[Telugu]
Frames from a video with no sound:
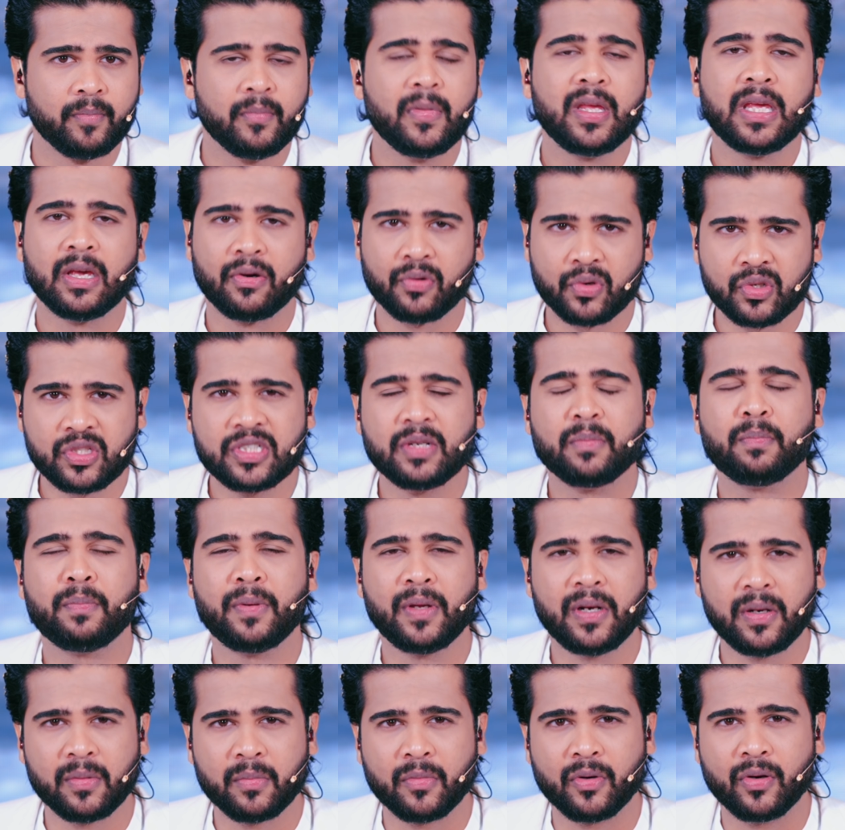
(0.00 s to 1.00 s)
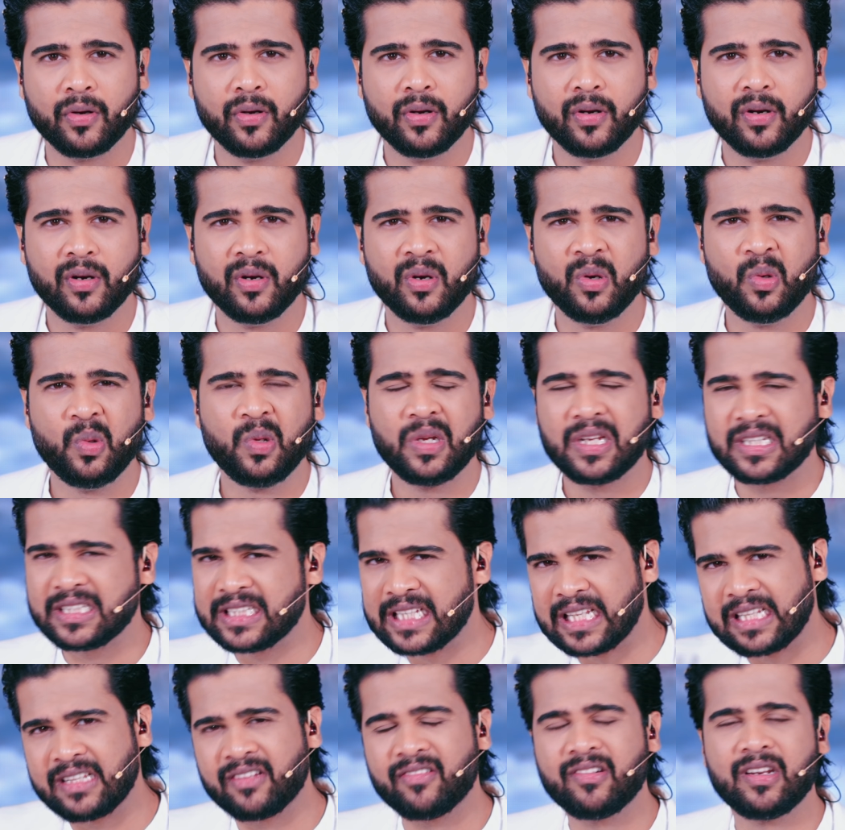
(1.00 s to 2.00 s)
ఇంకెవరో చెప్పారేమో ఇంకా
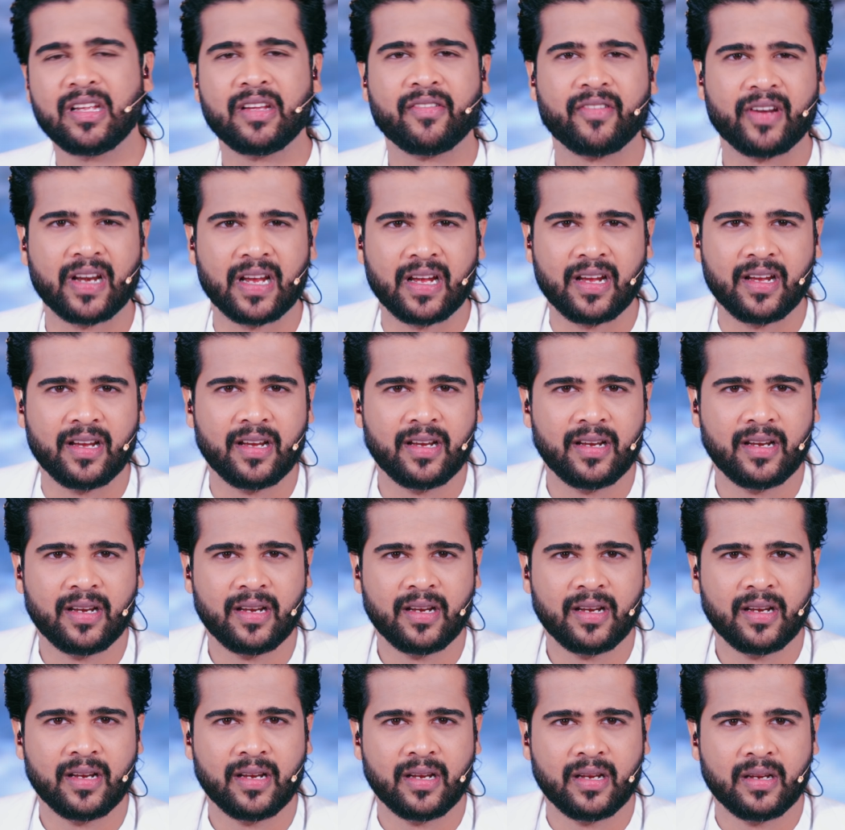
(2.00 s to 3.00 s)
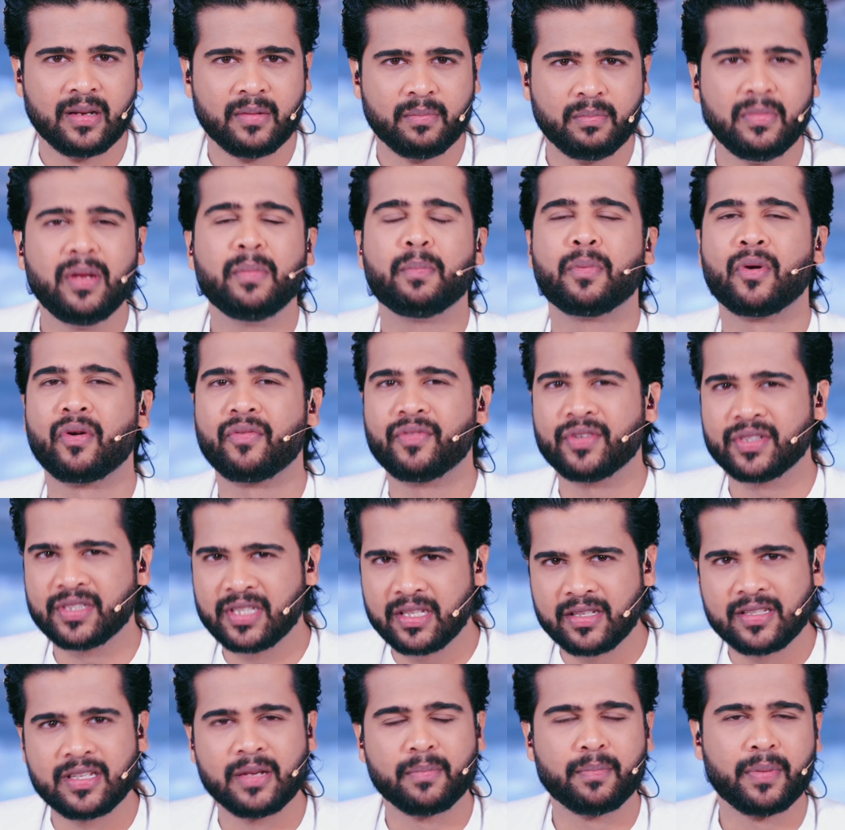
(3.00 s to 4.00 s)
చదవలేవరా మీ
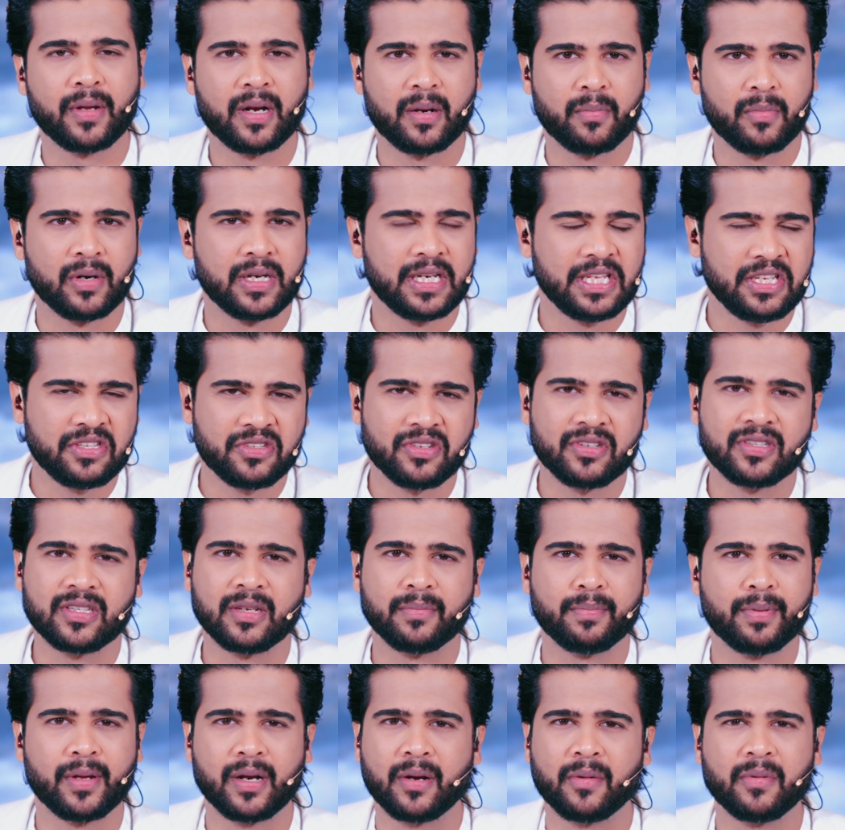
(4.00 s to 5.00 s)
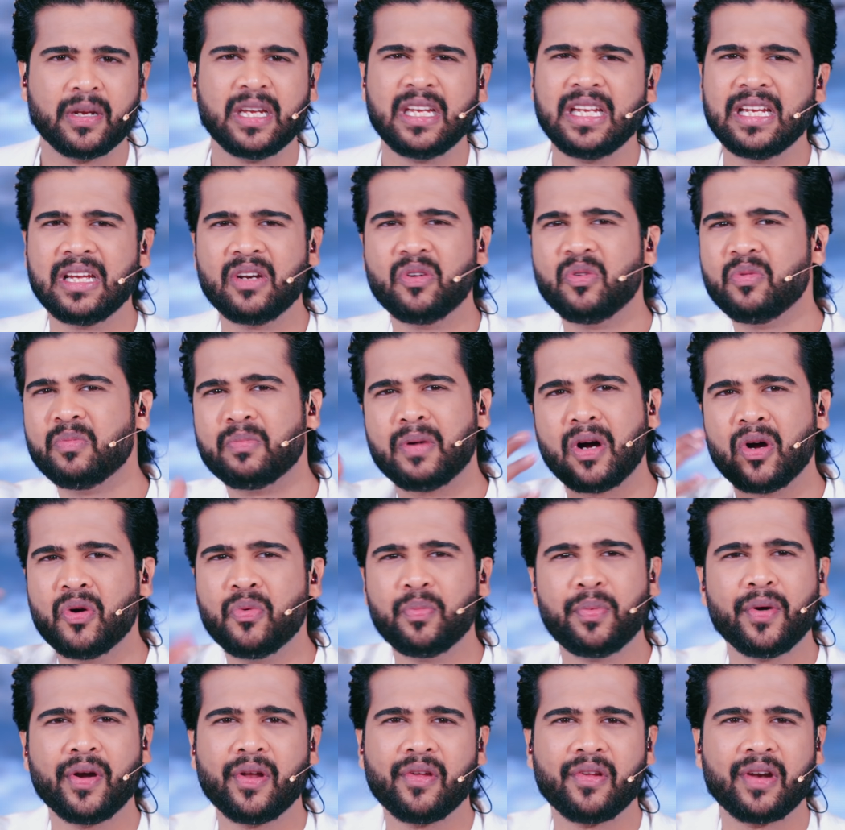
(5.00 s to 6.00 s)
ప్రొఫెసర్ చెప్పారా మా టీచర్ చెప్పారా ఇంకా నువ్వు
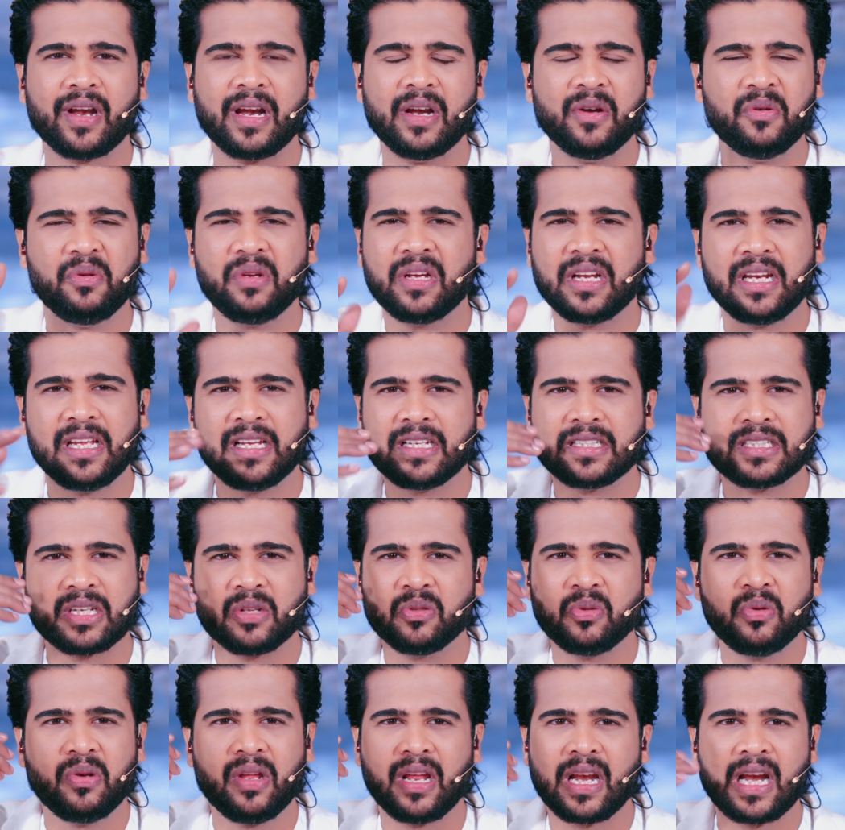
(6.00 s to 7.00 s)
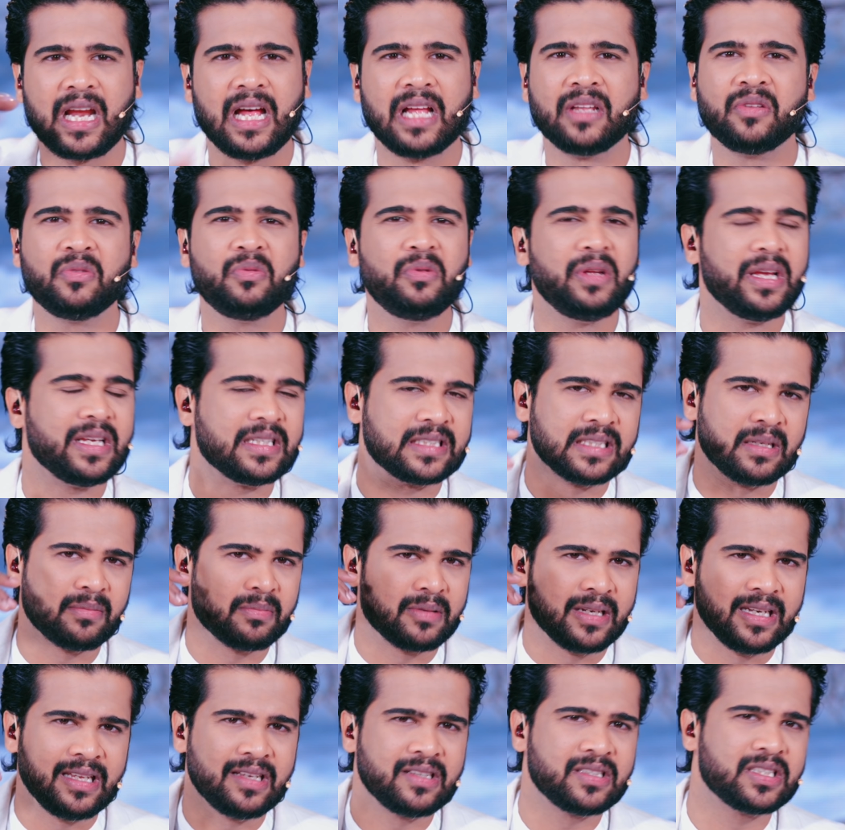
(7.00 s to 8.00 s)
బాగుపడవరా ఇంకా నీకు చదువులో రాదు నువ్వు ఎగ్జామ్
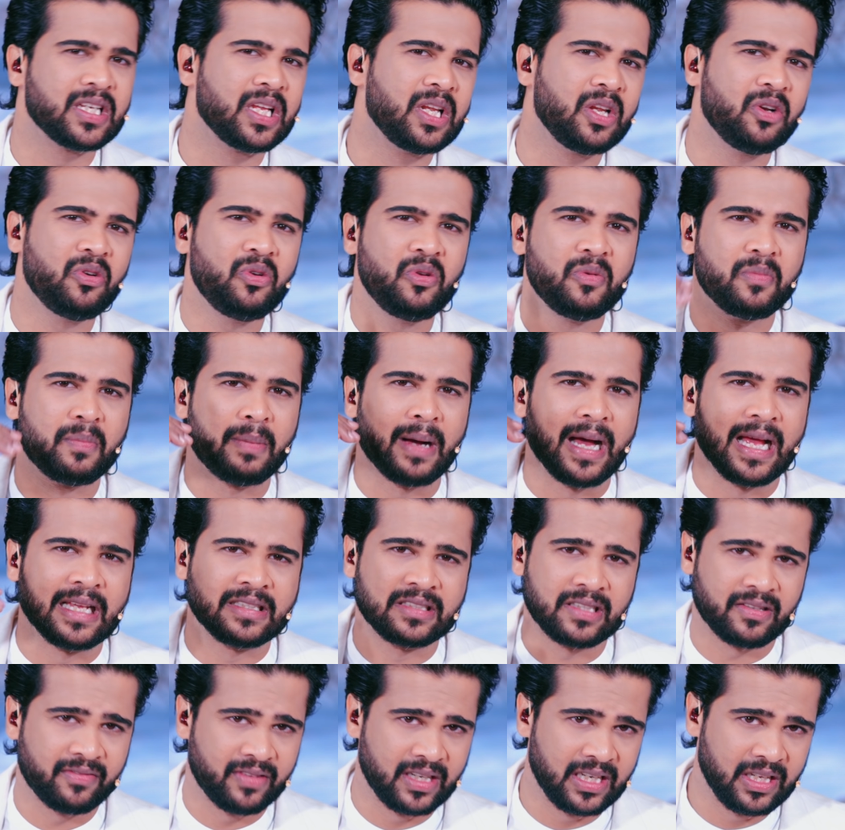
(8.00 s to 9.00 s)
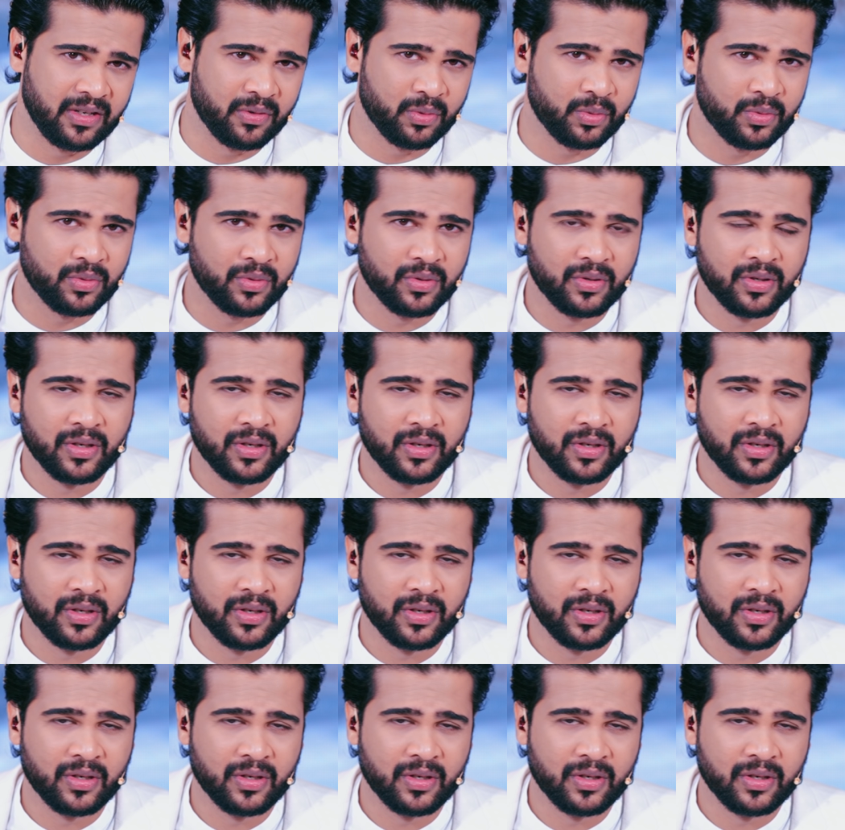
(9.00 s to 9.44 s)
క్లియర్ చేయలేవు నువ్వు పాస్ అవ్వలేవు